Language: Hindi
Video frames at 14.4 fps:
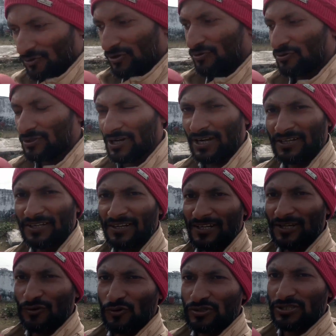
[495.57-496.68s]
उद्घाटन
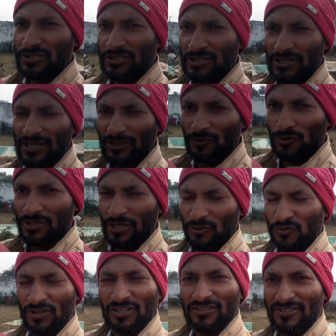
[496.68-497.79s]
करने की कोशिश की है तो उसका
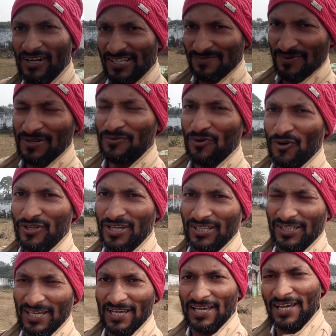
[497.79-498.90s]
तुरंत ट्रांसफ़र भी हो
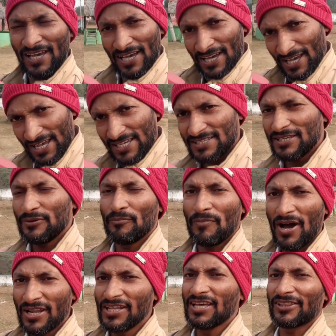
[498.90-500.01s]
जाता है ऐसी
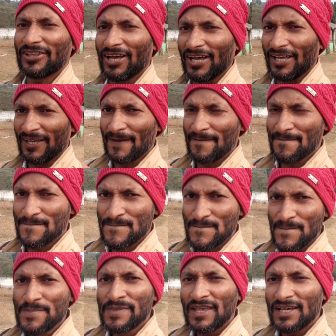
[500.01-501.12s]
मान्यता है
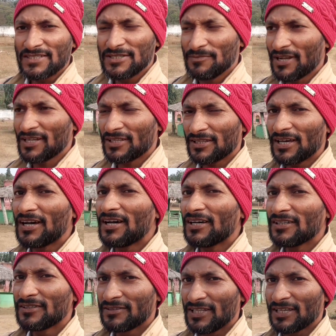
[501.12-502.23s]
ऐसी मान्यता
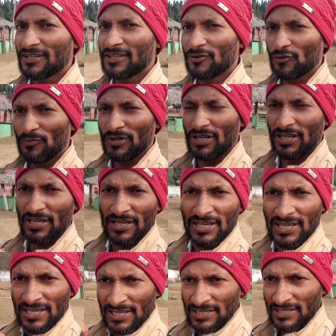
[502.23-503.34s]
देखने को मिली है
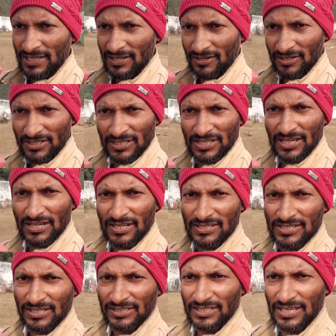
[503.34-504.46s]
ये और ये देख
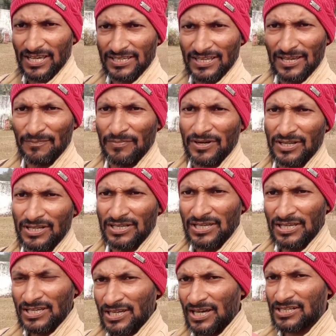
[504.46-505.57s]
सकते हैं यह पर
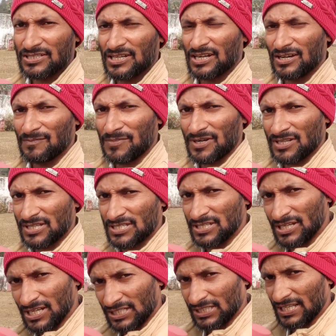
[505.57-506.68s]
हर तरह का
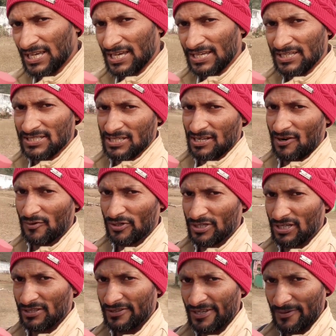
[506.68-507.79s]
प्रदर्शनी लगता है इस ग्राउंड
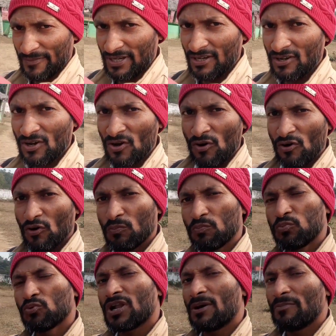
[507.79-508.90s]
के अंदर में और
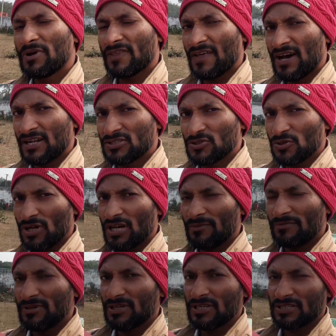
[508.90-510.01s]
पूरा मैदान जो है
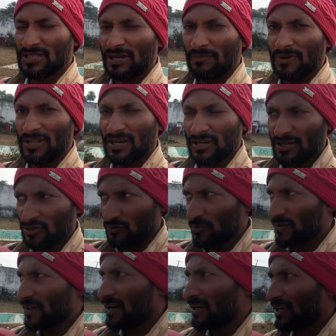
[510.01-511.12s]
हिजला मेला का जो
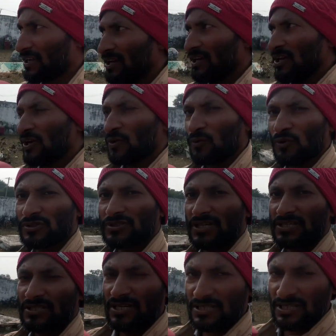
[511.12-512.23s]
मैदान है वो
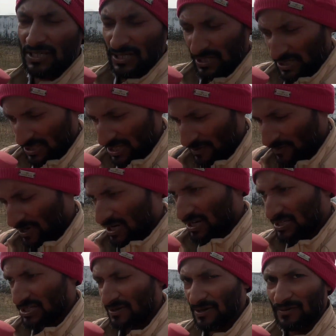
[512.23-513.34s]
सज धज के हिजला मेला के
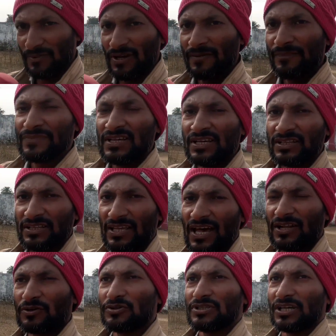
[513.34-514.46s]
समय में
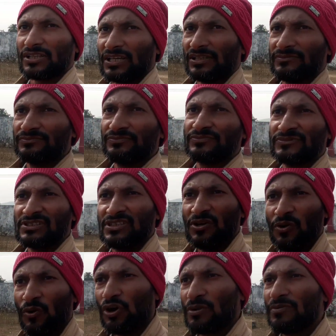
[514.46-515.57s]
तैयार हो जाता है
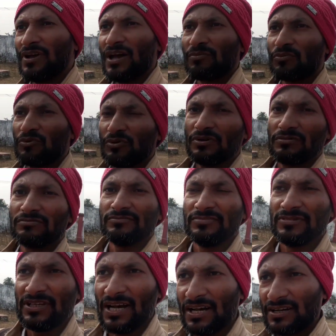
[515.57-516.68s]
और भी आपको
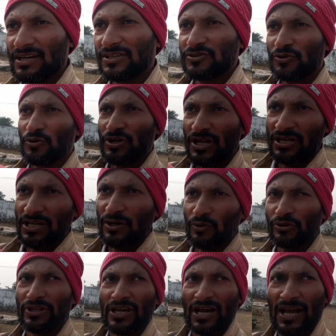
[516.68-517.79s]
यहाँ का जो रौनक है
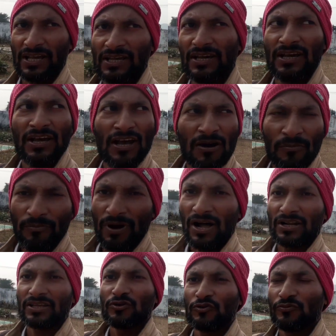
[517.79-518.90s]
वो दिखाएंगे
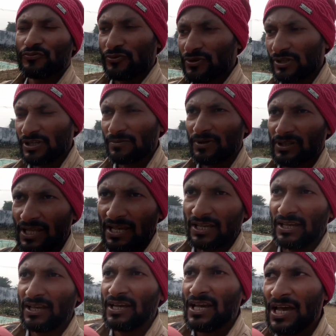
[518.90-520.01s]
पहाड़ की खूबसूरती बताएंगे